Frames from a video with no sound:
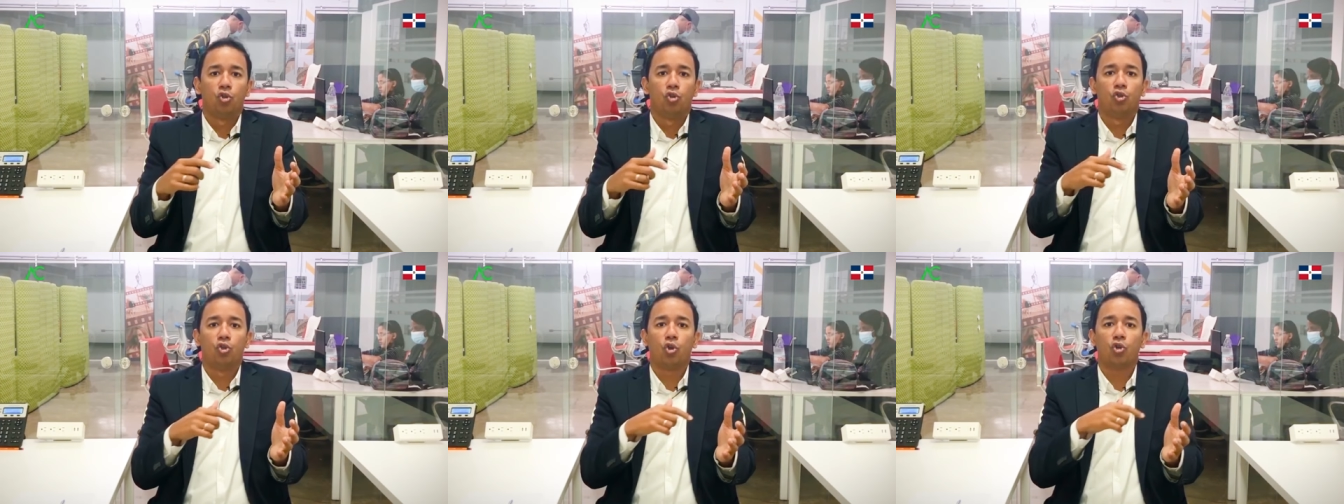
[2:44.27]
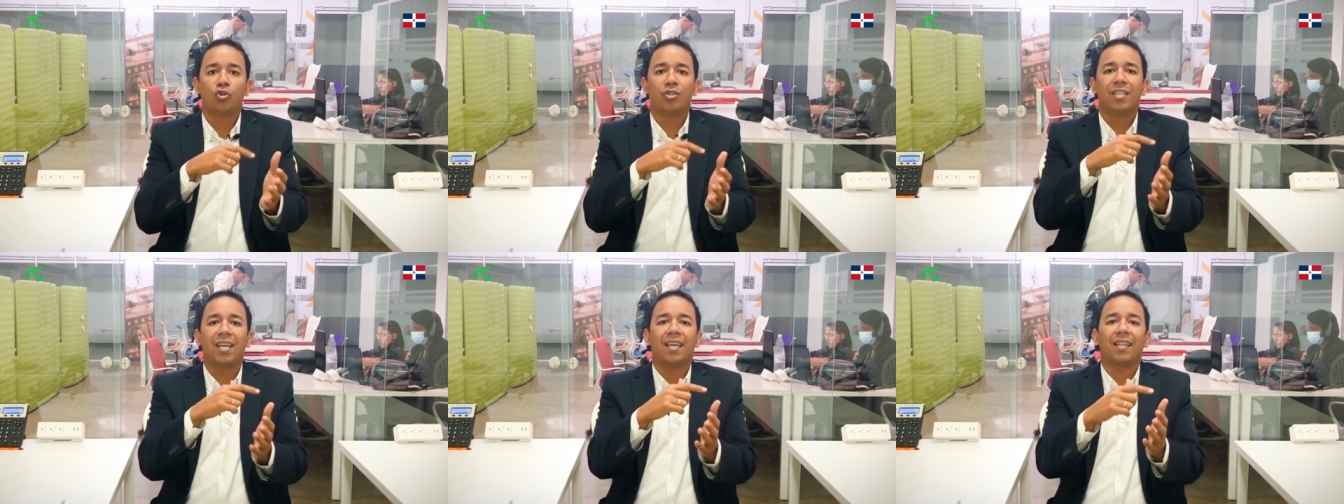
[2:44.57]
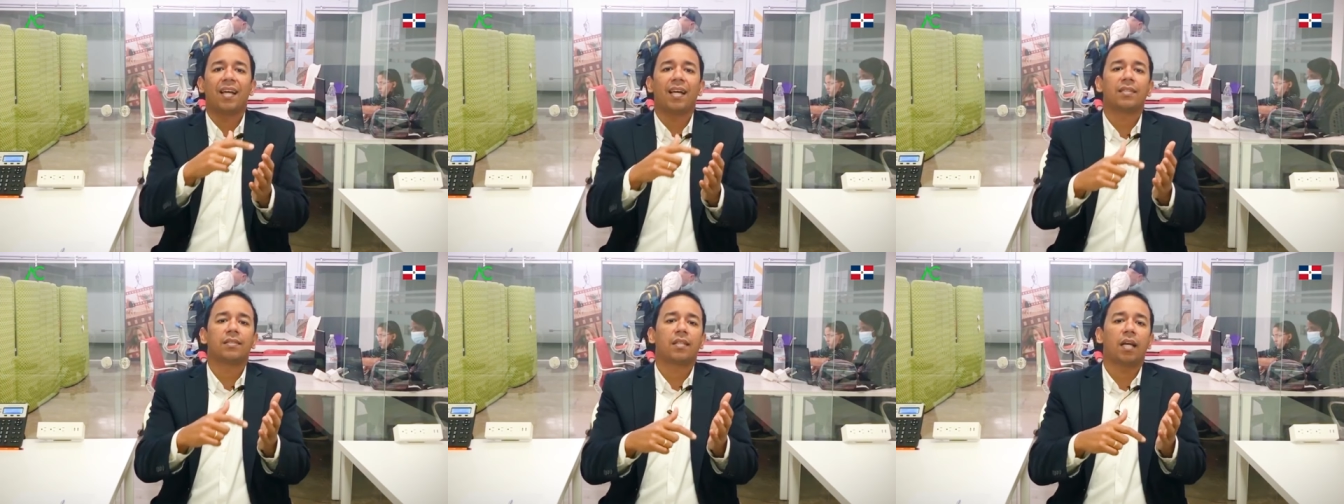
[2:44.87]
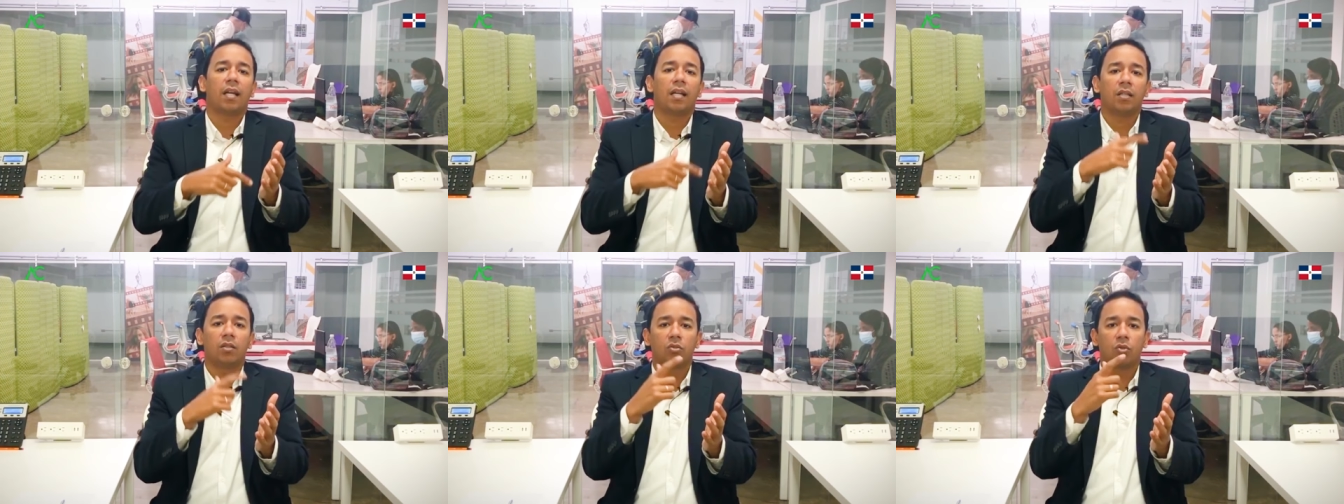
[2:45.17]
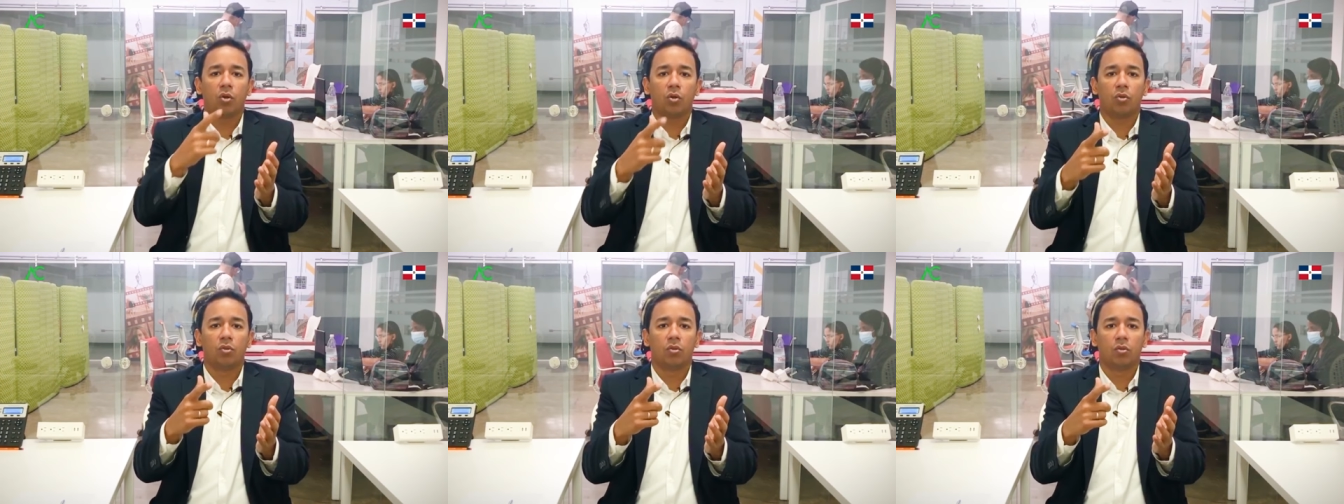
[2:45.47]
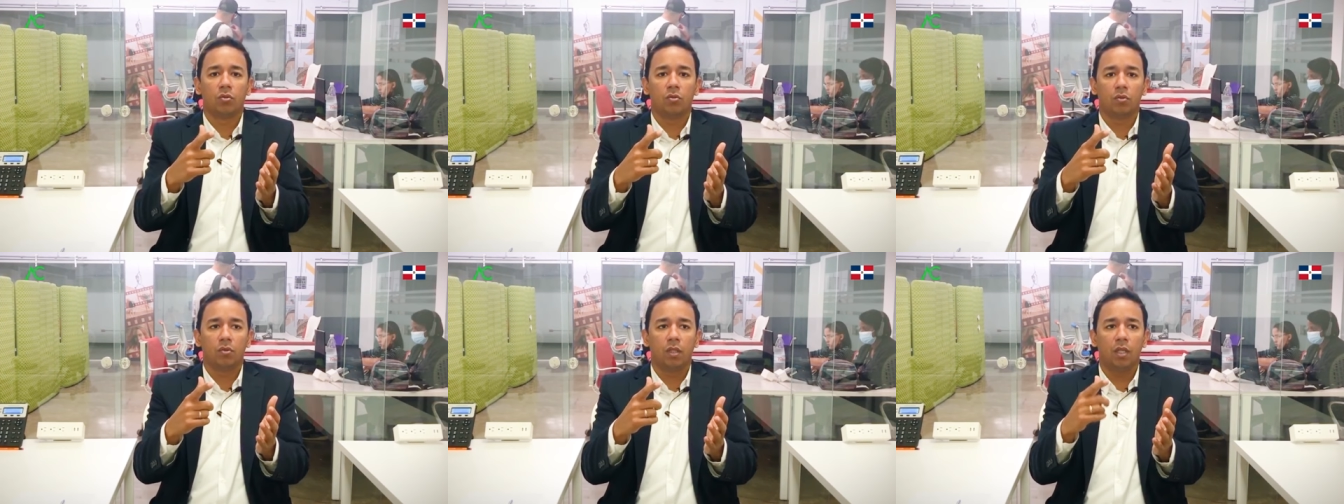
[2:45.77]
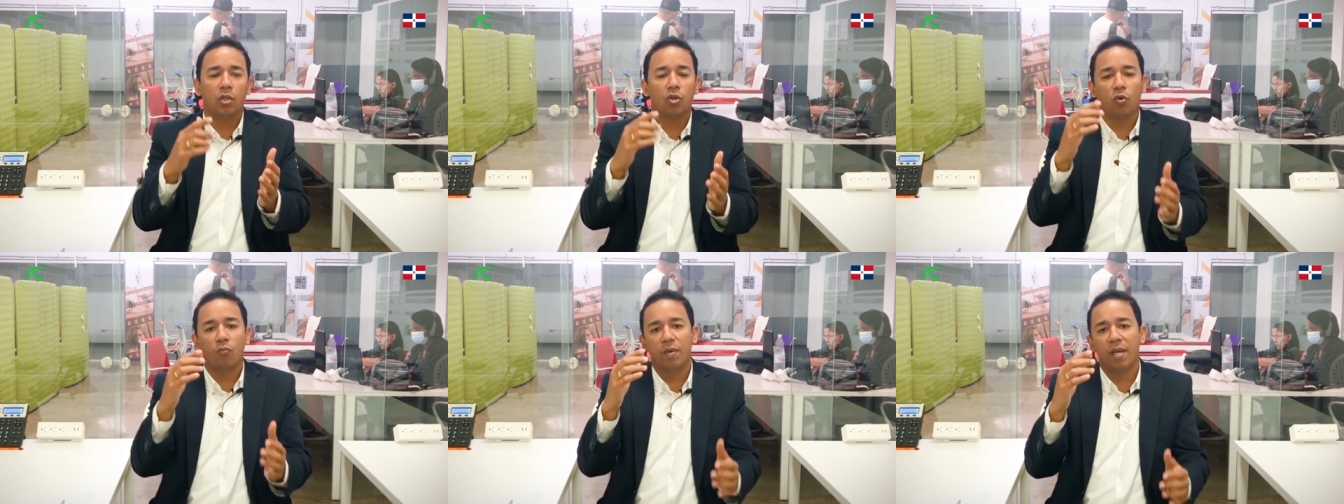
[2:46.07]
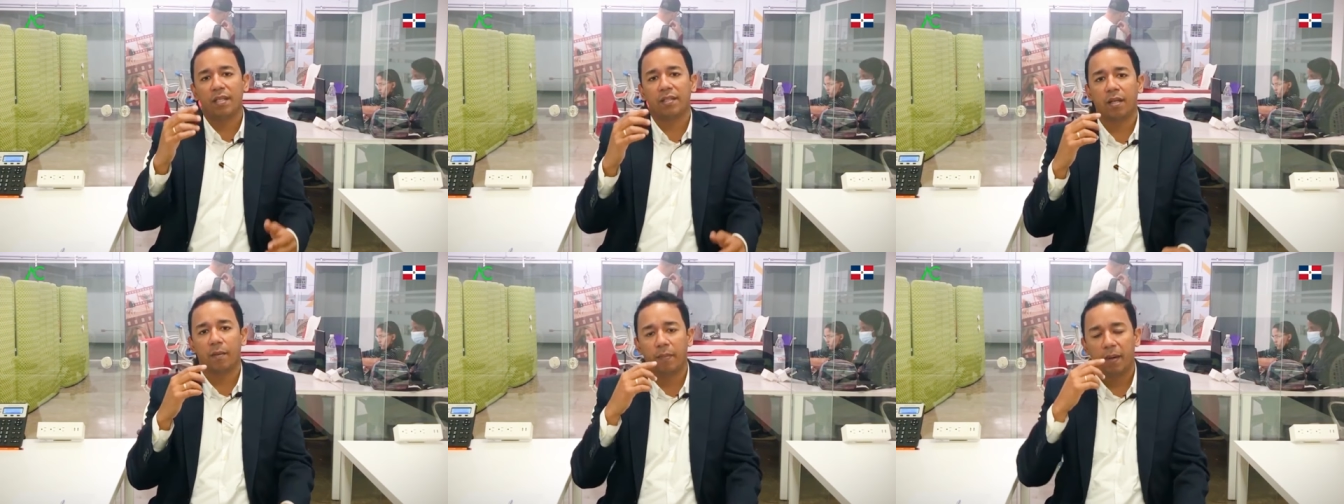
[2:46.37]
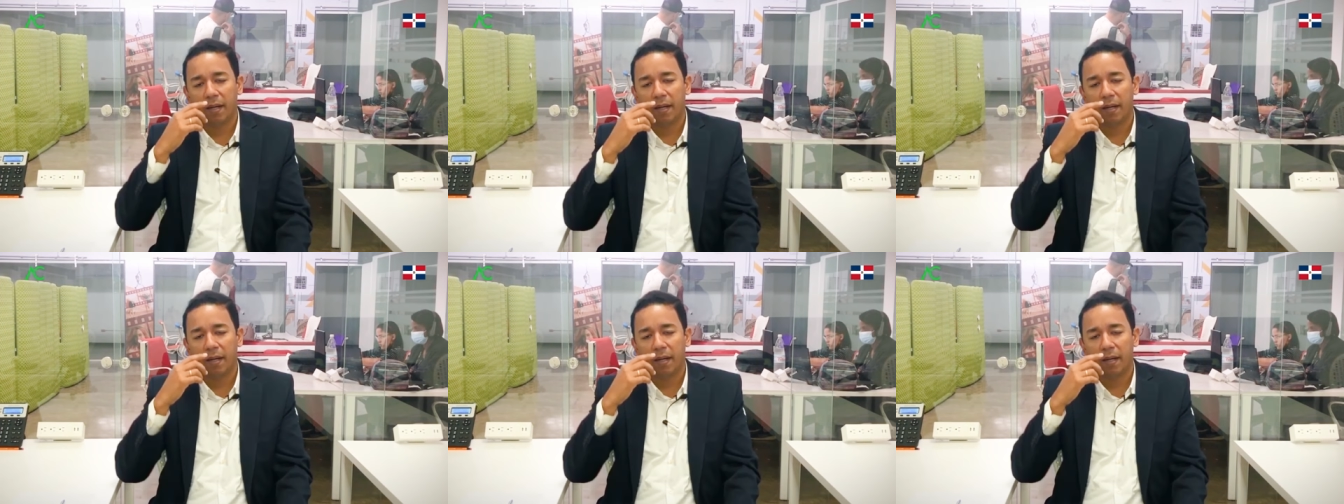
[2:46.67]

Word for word: no se adapta al entorno y comienza